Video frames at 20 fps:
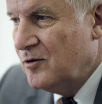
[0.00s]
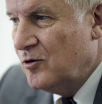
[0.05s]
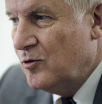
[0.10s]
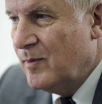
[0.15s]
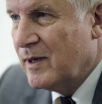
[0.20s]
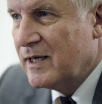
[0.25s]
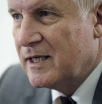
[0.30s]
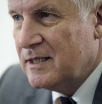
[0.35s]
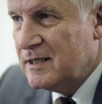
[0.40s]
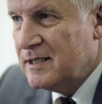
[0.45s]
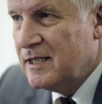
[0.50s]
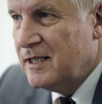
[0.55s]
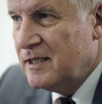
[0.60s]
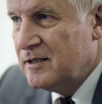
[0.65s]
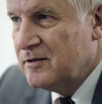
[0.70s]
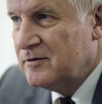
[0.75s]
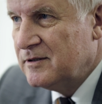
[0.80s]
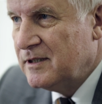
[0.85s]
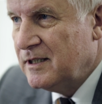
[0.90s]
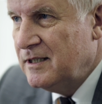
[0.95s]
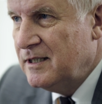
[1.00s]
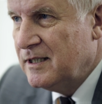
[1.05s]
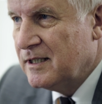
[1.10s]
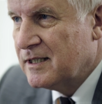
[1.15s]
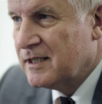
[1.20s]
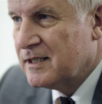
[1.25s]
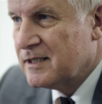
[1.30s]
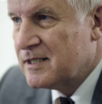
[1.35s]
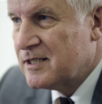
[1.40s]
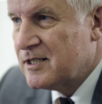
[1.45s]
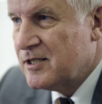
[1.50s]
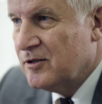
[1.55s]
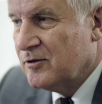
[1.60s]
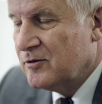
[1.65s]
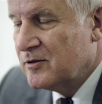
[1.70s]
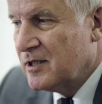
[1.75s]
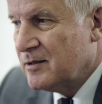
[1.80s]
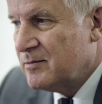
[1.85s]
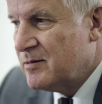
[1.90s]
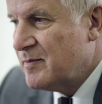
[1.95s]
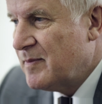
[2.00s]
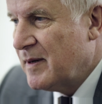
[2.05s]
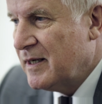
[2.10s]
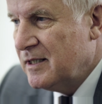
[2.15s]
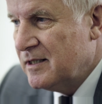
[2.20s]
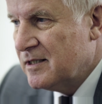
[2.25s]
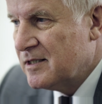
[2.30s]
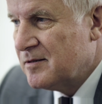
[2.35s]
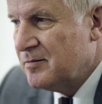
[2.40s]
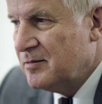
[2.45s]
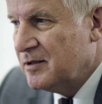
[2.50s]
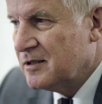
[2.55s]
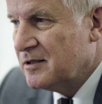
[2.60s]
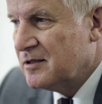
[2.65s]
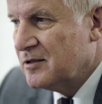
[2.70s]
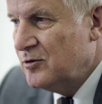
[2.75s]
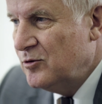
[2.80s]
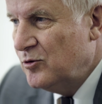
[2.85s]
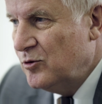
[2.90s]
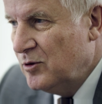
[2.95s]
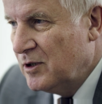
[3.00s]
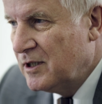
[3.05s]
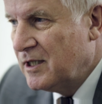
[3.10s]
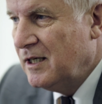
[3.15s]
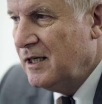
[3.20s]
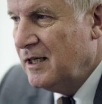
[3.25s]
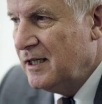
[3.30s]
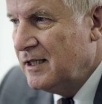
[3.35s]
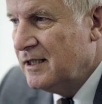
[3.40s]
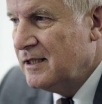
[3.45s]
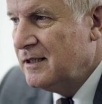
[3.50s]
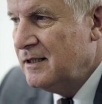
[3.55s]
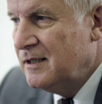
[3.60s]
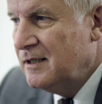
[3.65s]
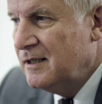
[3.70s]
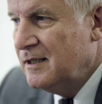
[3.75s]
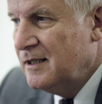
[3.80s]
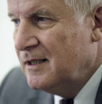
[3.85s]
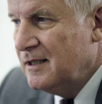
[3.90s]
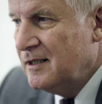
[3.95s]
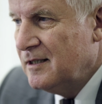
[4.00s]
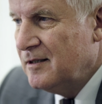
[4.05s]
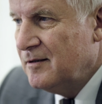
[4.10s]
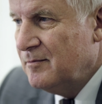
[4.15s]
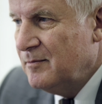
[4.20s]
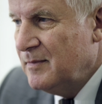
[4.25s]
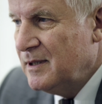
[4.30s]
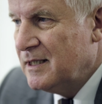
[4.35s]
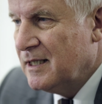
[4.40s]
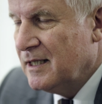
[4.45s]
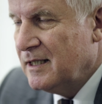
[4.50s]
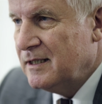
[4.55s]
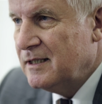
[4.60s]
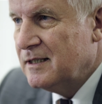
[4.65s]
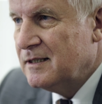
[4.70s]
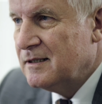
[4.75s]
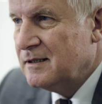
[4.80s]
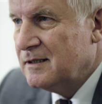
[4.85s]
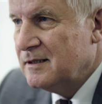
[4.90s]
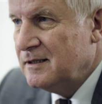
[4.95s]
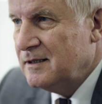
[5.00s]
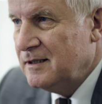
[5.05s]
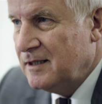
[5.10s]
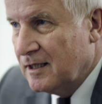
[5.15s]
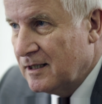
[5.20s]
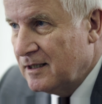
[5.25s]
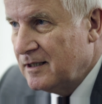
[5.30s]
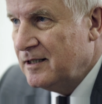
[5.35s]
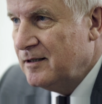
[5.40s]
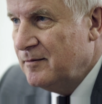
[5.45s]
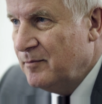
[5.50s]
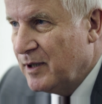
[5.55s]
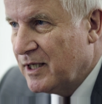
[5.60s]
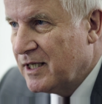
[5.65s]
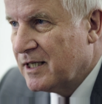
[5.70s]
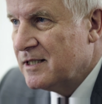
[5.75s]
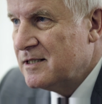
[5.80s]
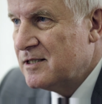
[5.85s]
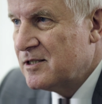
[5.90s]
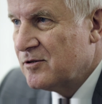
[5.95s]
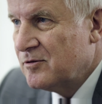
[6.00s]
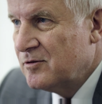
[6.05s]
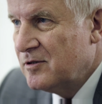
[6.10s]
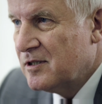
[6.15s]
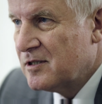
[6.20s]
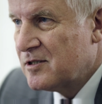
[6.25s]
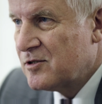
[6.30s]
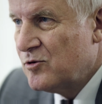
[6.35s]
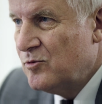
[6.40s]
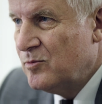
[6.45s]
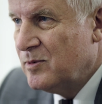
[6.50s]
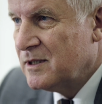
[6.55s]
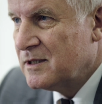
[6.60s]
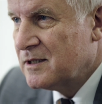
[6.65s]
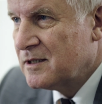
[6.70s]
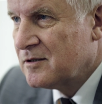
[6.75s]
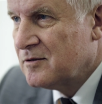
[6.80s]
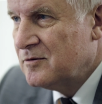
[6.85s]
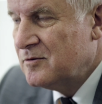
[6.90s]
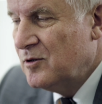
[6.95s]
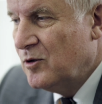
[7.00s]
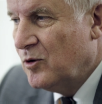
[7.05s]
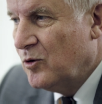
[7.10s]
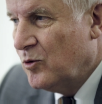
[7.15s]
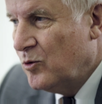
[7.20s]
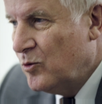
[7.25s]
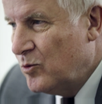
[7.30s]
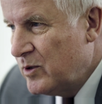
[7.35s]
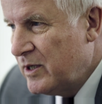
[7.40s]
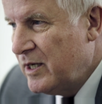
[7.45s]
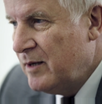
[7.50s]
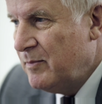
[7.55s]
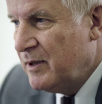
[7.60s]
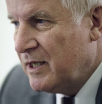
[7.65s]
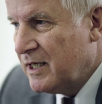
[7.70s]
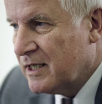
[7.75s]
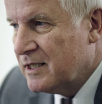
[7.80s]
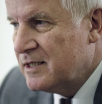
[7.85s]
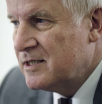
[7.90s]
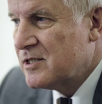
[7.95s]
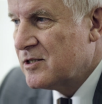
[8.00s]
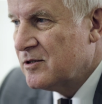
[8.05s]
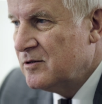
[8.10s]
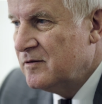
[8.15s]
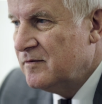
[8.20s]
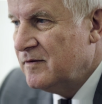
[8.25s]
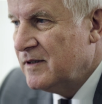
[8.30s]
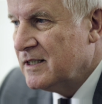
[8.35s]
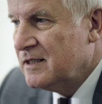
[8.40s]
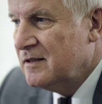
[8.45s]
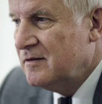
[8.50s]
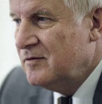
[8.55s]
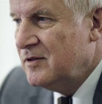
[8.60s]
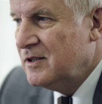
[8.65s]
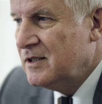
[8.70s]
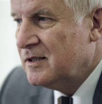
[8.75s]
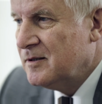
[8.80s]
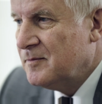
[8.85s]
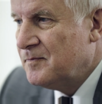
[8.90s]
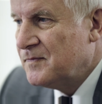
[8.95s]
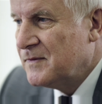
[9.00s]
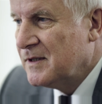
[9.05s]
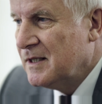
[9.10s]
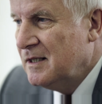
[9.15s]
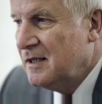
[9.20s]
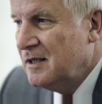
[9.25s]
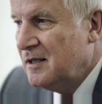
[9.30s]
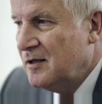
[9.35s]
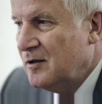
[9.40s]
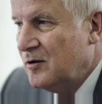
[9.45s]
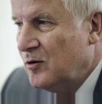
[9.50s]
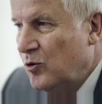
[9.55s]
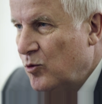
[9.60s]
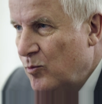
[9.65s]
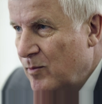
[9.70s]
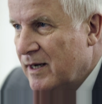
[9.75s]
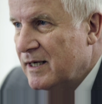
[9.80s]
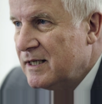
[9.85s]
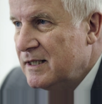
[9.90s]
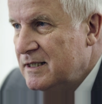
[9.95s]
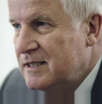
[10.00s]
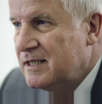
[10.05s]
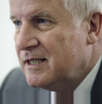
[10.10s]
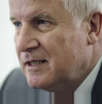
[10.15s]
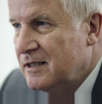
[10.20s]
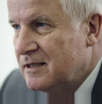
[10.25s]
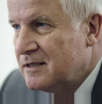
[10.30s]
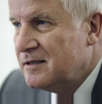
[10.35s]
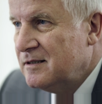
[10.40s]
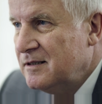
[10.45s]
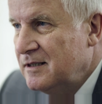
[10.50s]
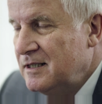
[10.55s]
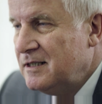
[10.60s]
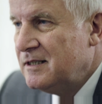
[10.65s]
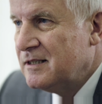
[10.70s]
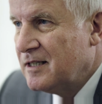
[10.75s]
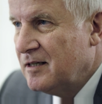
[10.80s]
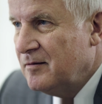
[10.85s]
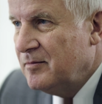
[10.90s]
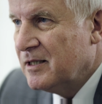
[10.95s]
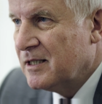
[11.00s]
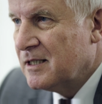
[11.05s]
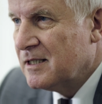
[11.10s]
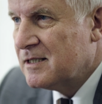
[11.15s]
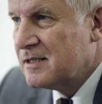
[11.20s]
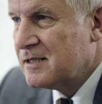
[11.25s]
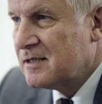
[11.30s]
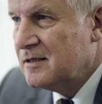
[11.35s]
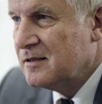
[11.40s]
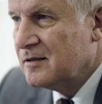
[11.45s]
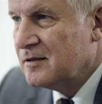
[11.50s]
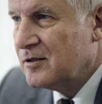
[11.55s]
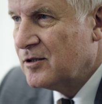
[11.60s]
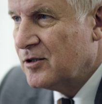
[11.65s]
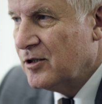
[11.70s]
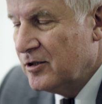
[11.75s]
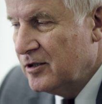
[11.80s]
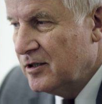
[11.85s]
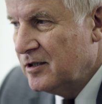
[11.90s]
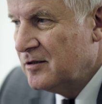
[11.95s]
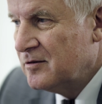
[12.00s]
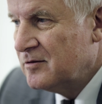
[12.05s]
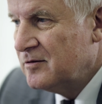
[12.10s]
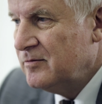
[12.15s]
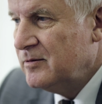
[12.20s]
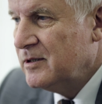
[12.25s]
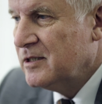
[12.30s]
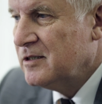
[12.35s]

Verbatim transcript: Humanität und Integration, aber beides wird nur gelingen mit einer jährlichen Begrenzung der Zuwanderung. Ohne Begrenzung werden wir Humanität nicht gewährleisten können und